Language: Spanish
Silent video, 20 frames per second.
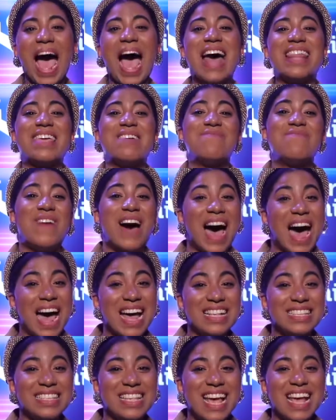
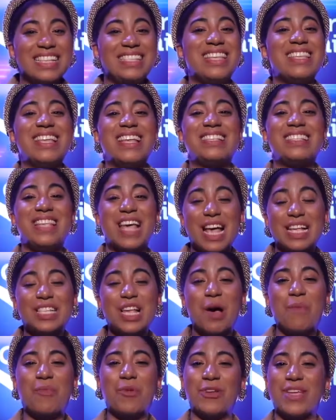Además, si deseas
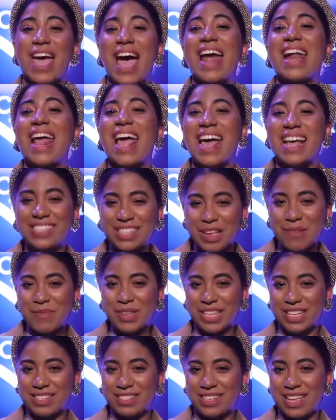apoyar este
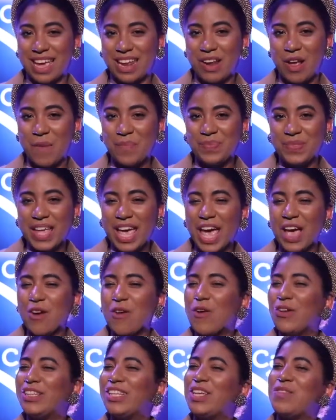ministerio
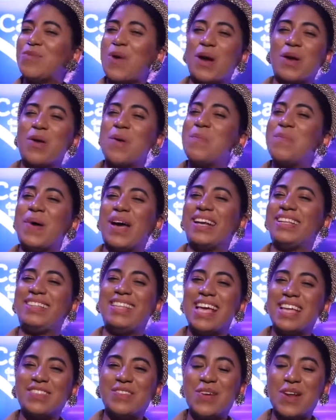en continuar
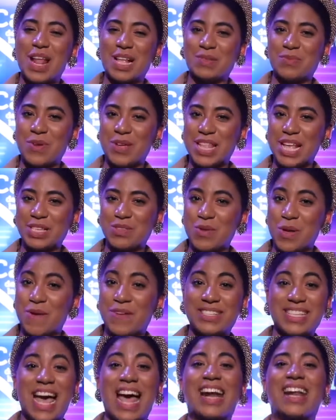compartiendo las buenas
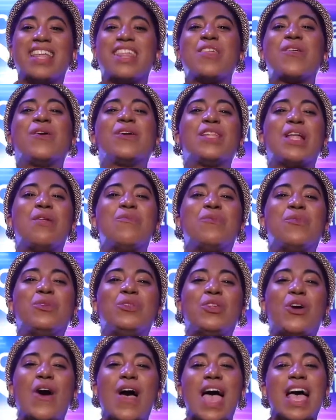nuevas alrededor del
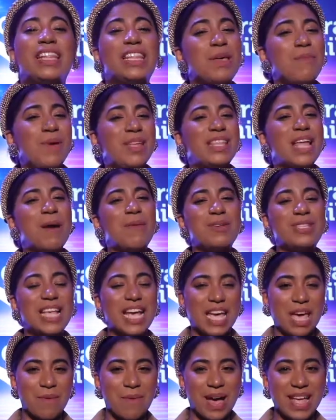mundo, te invitamos
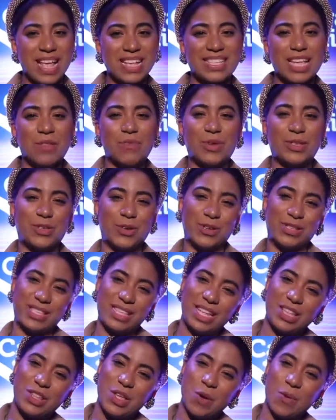a que vayas a nuestro
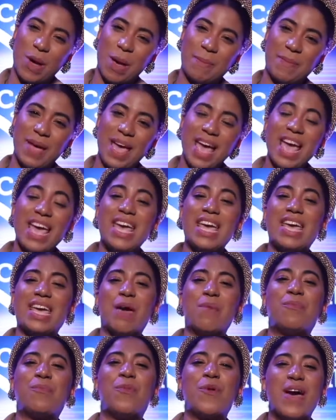sitio web y
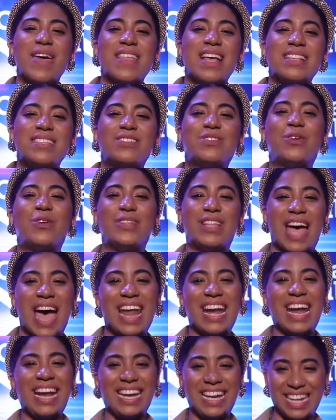que puedas
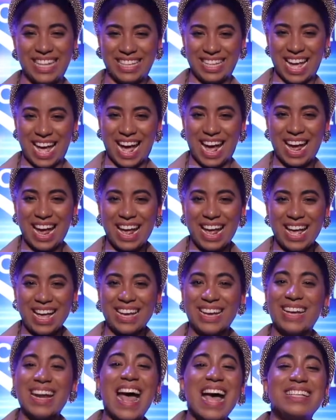donar en línea.
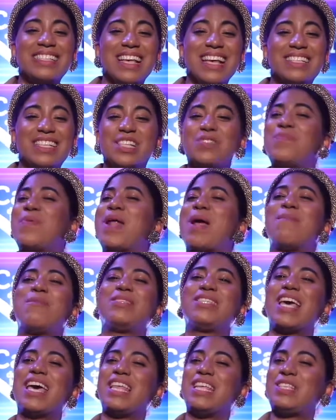Gracias y
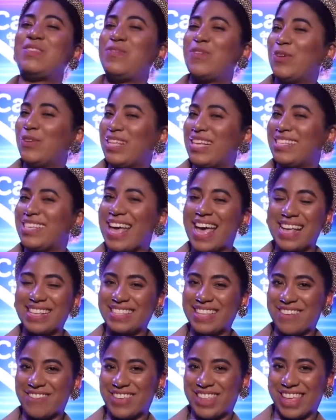esperamos que disfrutes
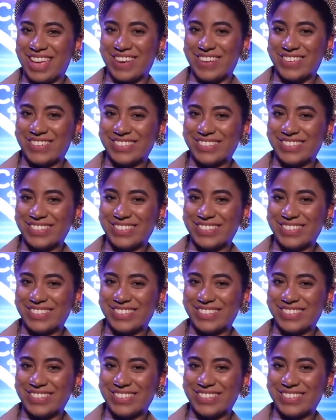este video.